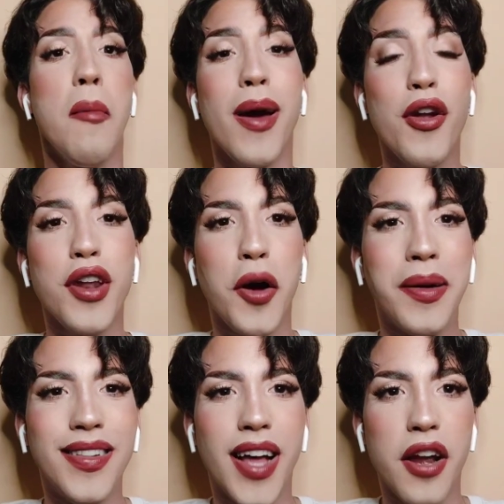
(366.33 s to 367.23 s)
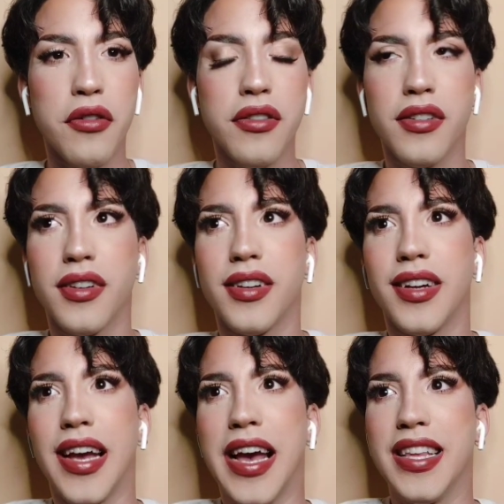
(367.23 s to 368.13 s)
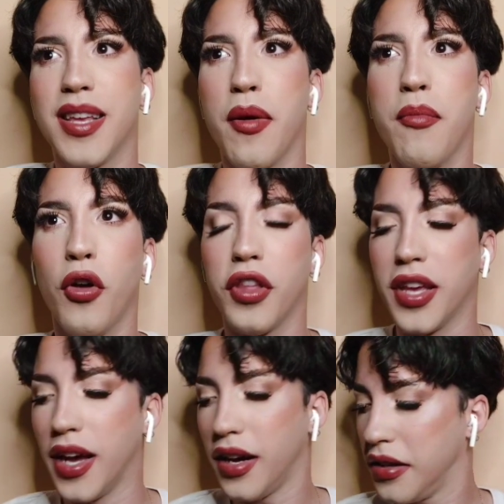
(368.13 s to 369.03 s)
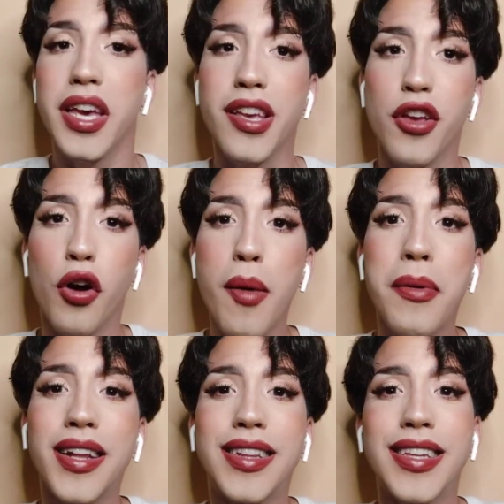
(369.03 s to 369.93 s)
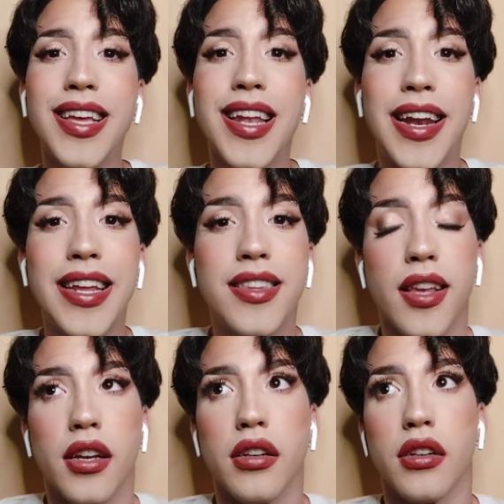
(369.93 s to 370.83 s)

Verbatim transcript: Me lo recomendaron ese mismo día y yo me partí de la risa